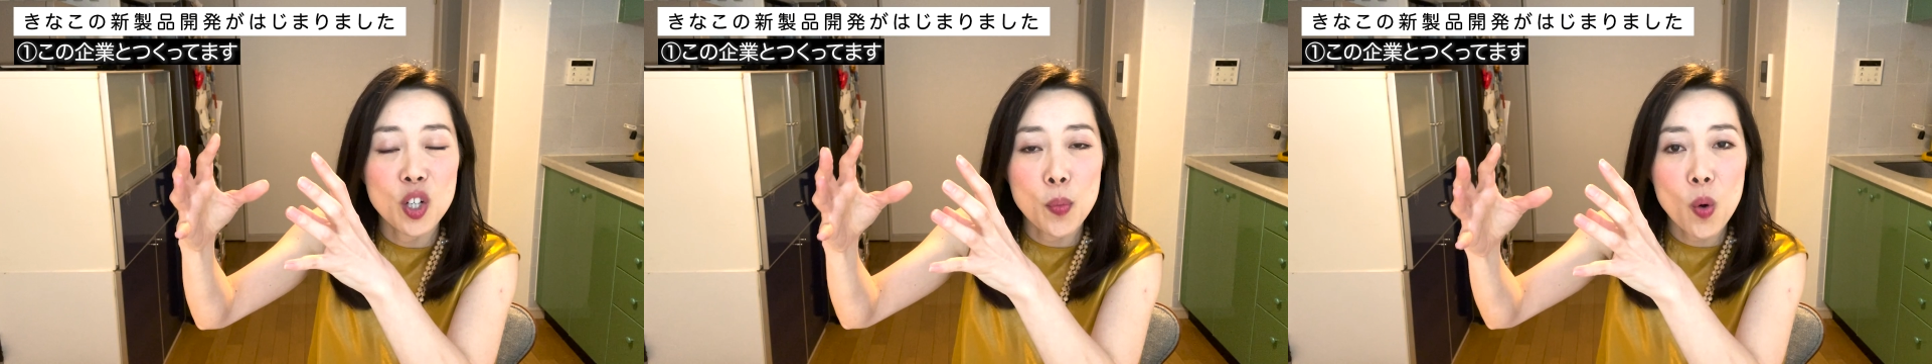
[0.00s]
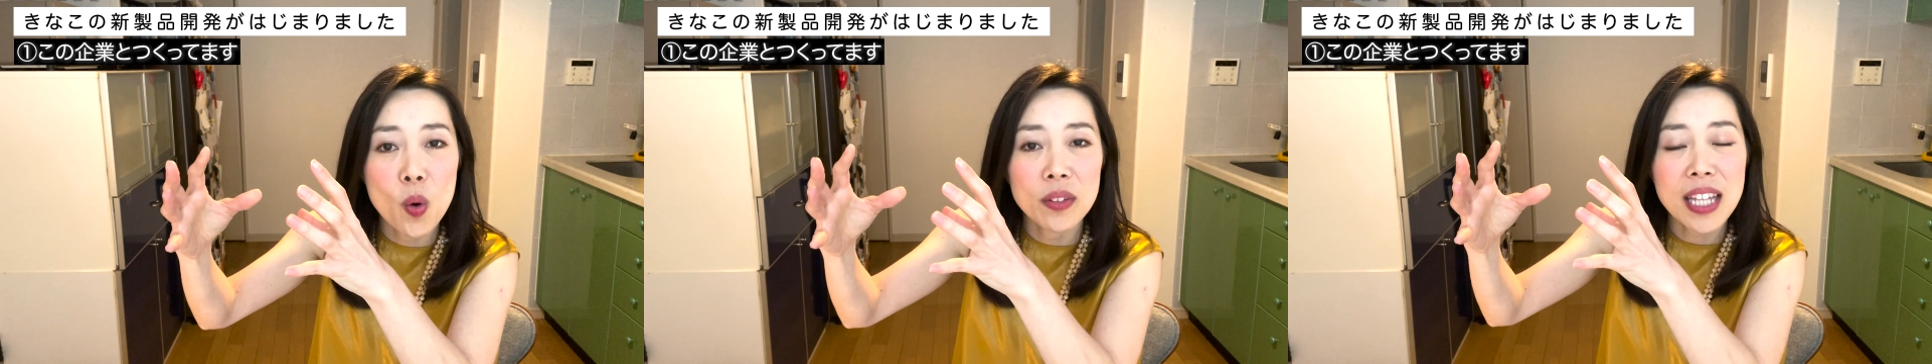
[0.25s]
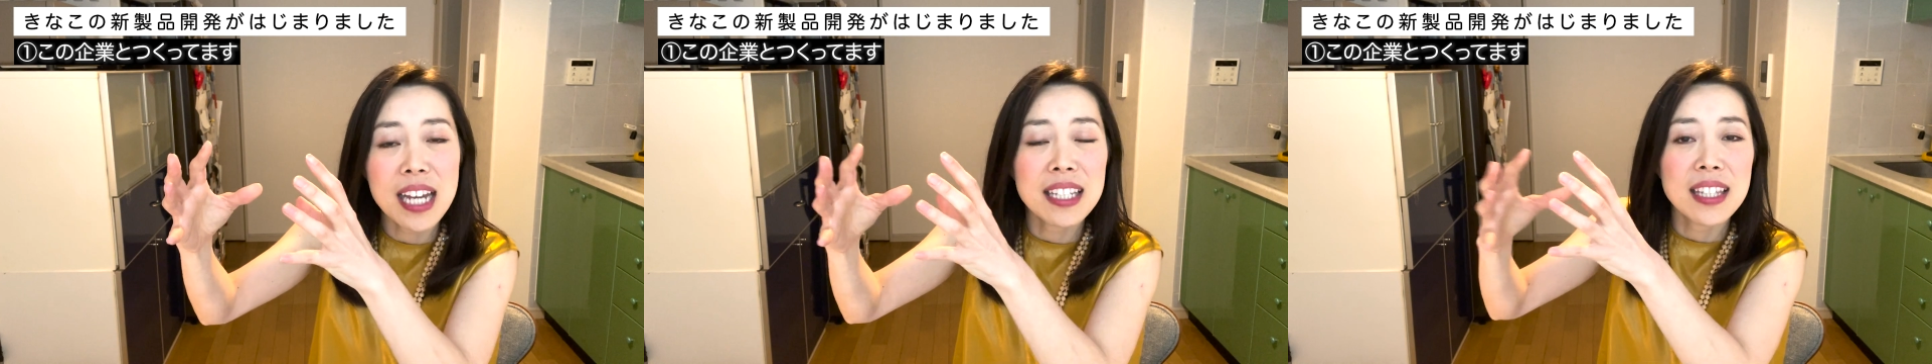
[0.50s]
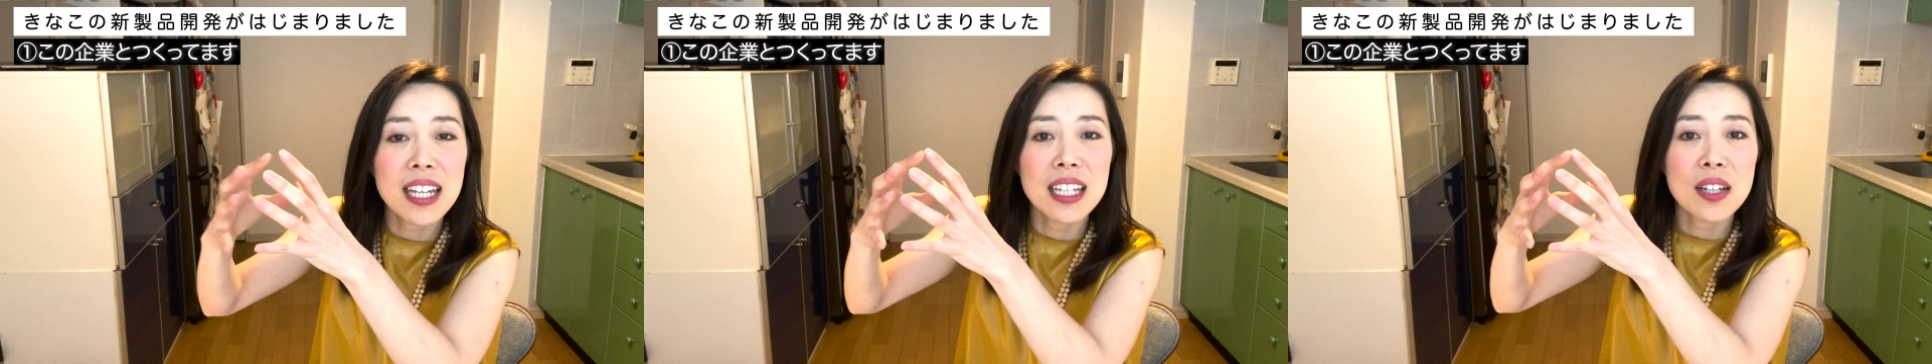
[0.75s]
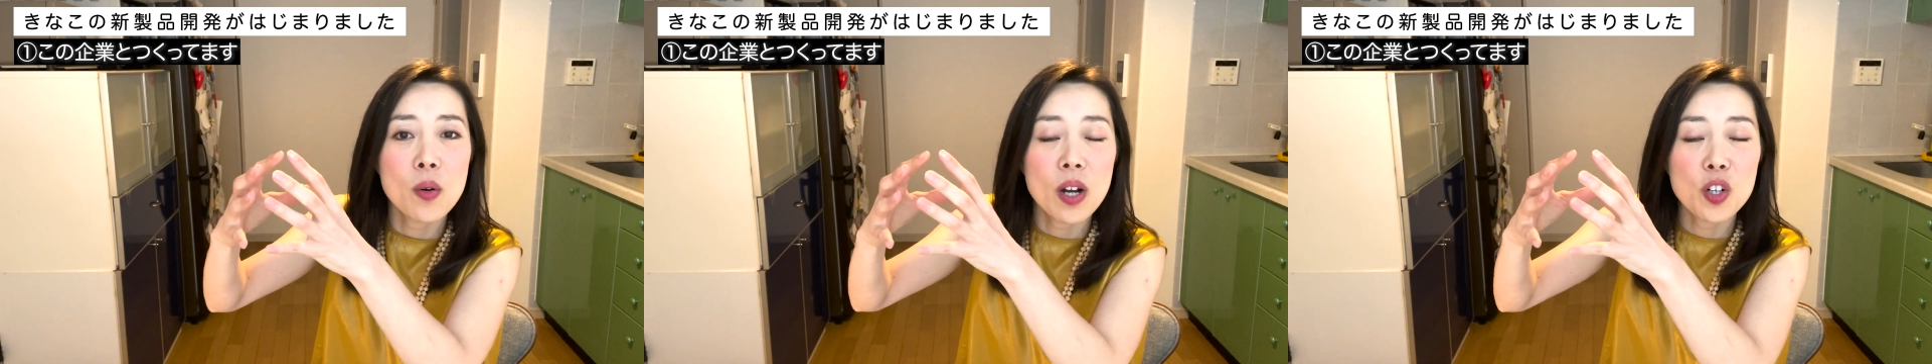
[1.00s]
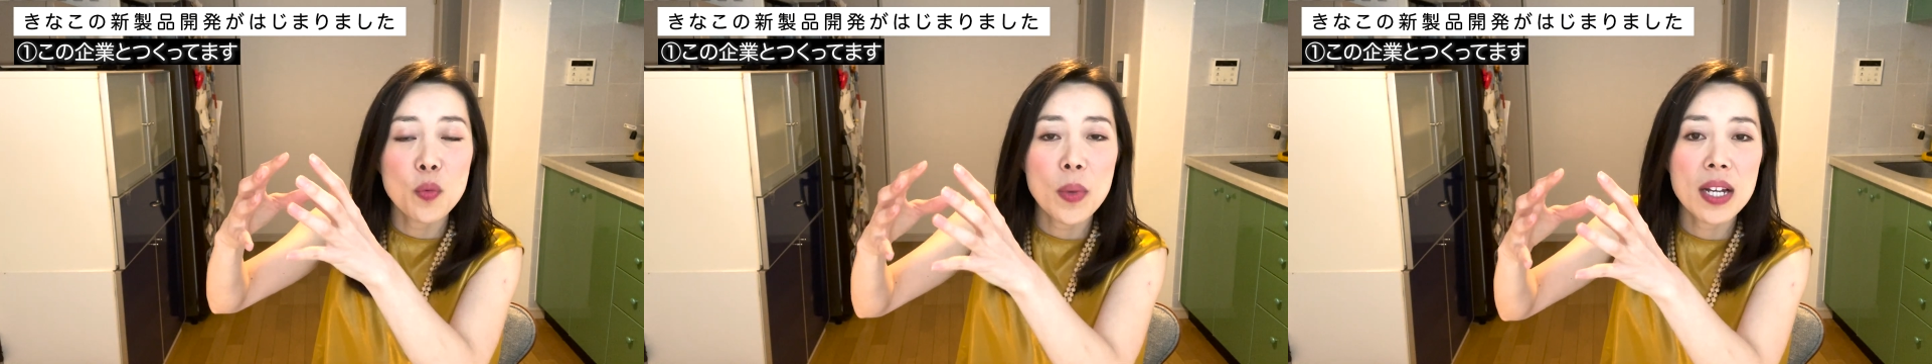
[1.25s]
うのも大体他
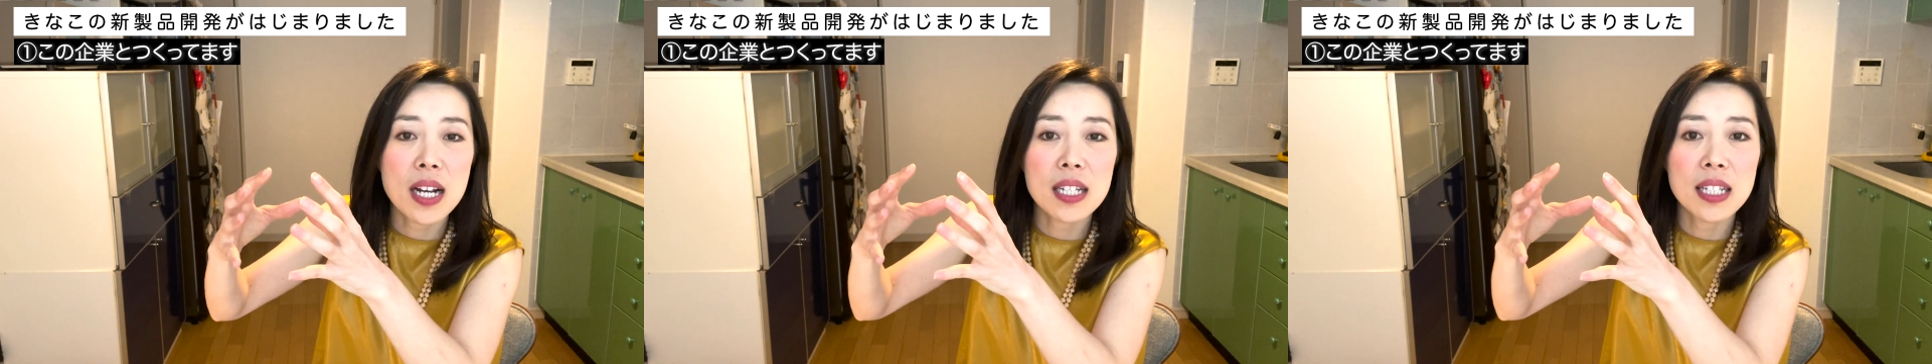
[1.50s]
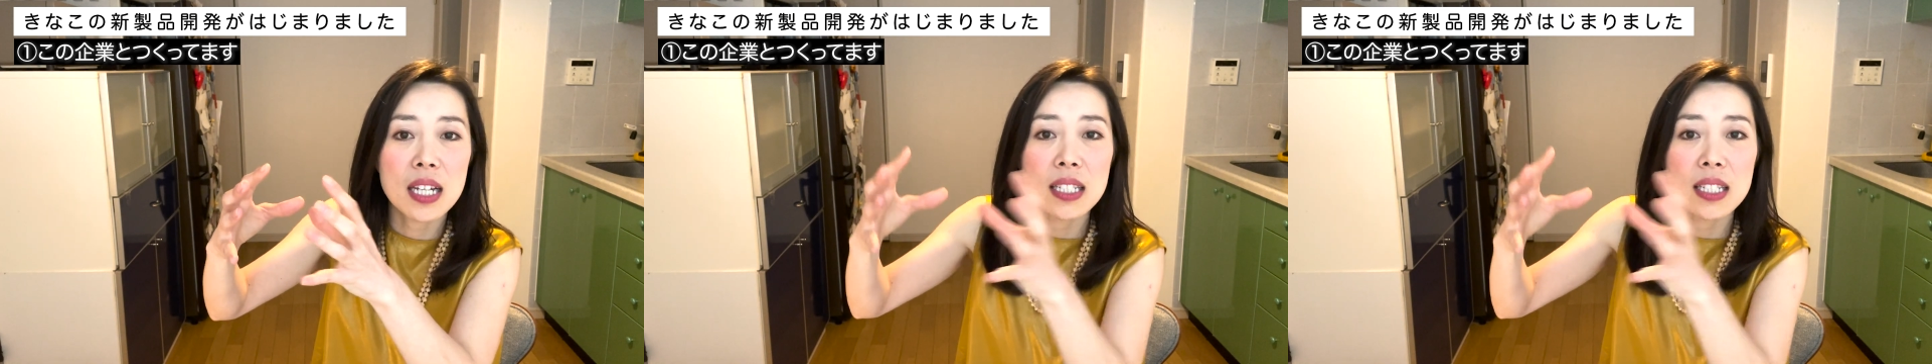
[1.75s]
のメーカーさ